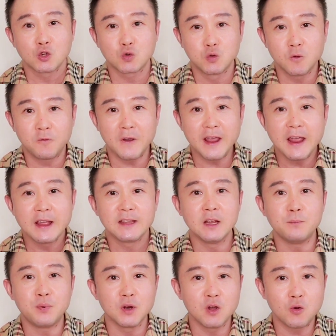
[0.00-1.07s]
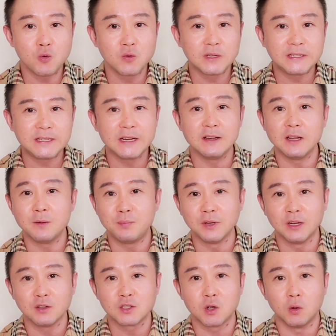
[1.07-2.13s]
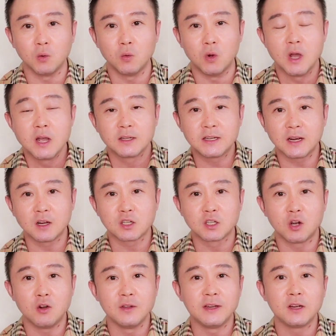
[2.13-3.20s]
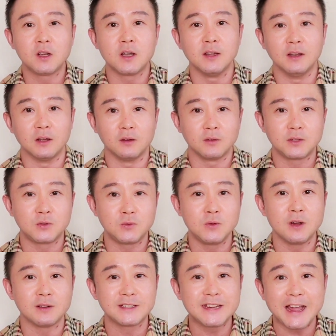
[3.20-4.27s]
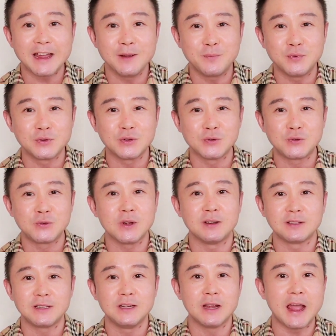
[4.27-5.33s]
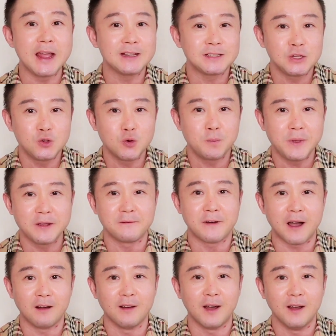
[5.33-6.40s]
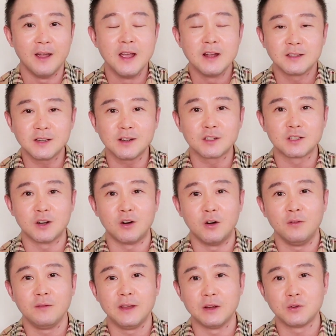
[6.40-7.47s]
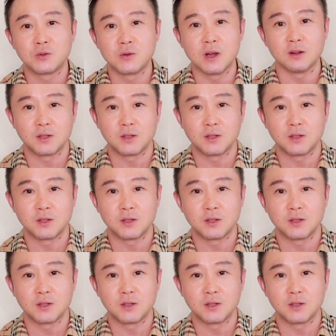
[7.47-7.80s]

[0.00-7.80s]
除非您不能呼吸，您不能走路，这个时候您可能需要下一步就需要进 I C U 病房了，这个时候您需